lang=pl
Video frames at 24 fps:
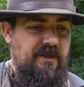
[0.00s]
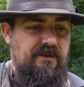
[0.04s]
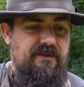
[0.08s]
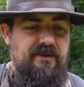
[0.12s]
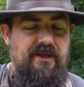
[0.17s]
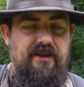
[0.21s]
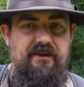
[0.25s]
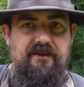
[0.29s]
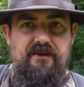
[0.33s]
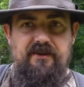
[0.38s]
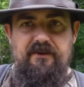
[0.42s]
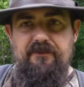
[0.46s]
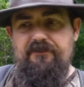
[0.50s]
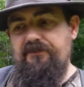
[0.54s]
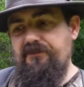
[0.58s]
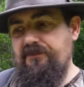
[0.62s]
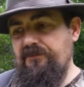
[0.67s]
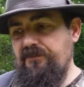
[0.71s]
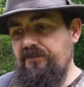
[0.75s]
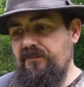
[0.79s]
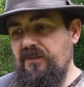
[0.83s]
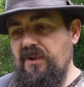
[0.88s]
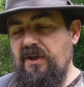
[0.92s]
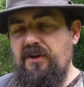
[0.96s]
ten
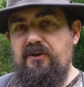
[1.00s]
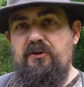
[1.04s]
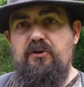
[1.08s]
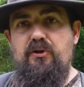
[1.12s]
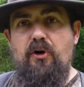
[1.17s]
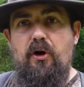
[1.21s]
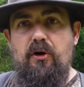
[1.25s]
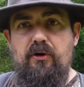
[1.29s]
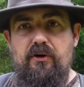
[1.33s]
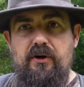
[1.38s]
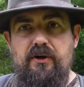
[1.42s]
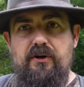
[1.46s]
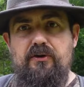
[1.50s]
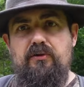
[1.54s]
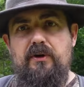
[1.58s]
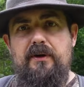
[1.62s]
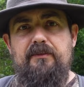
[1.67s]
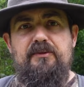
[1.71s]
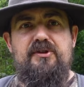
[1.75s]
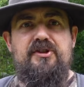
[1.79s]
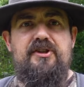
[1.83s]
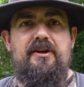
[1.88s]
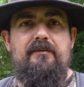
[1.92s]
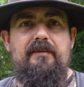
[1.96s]
mm, tok,
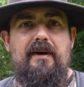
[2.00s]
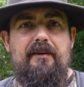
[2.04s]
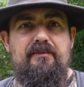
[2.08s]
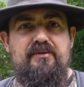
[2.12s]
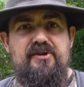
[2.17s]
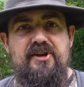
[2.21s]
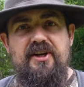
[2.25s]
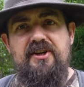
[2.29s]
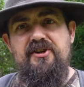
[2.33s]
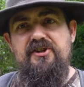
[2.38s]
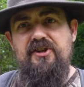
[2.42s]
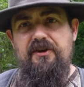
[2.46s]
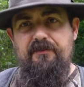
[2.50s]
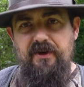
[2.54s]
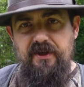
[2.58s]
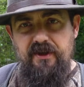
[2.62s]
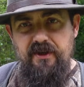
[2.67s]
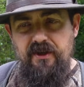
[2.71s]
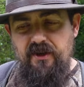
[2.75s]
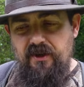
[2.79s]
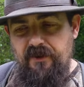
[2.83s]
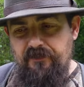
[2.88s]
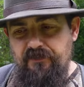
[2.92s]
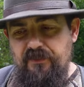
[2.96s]
którym trzeba przejść, żeby
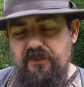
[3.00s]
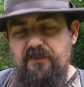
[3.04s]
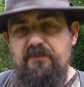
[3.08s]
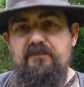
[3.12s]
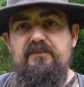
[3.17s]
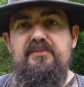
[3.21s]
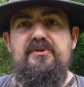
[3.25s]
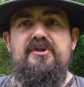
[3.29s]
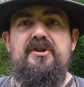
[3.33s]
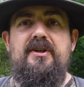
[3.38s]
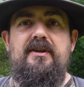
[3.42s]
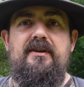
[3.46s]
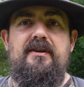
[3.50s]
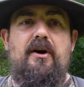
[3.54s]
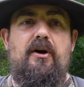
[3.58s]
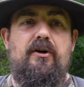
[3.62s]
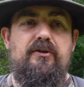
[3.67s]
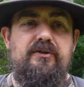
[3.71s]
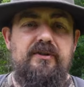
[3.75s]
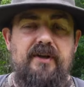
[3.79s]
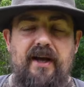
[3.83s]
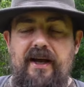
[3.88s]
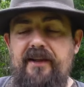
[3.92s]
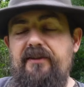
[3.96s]
przy
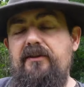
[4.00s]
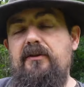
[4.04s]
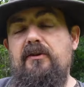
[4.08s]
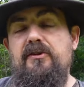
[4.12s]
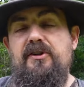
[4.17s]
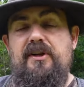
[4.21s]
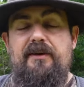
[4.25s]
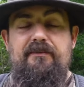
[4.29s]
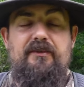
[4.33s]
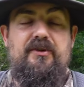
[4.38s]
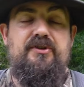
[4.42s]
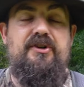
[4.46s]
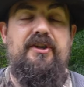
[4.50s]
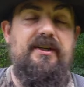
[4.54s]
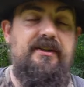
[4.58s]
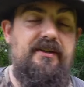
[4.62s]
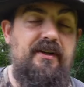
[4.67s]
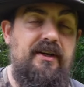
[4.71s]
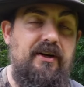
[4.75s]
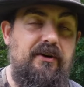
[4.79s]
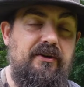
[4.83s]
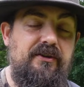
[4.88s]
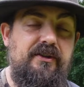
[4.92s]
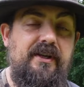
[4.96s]
odgadnąć, a może nie
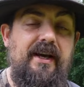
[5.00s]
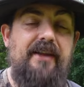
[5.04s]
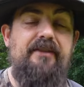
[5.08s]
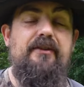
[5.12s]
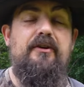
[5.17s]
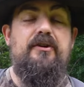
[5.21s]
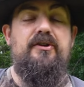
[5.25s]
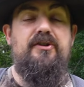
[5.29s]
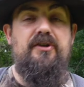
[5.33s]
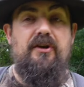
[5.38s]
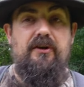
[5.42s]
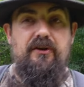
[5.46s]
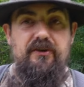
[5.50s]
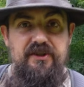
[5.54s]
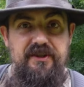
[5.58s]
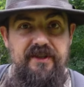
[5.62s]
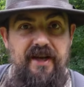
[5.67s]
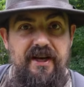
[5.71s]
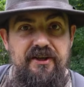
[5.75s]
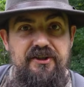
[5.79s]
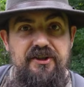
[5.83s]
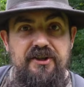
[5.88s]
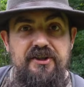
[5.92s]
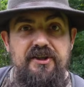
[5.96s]
tyle odgadnąć, co
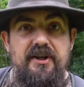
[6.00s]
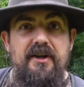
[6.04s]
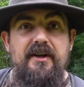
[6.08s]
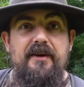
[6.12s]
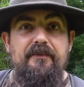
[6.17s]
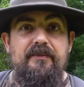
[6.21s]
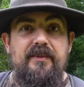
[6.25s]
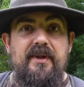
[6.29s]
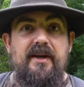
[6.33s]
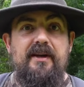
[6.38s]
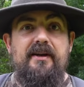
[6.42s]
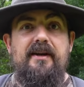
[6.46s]
oznaczyć e,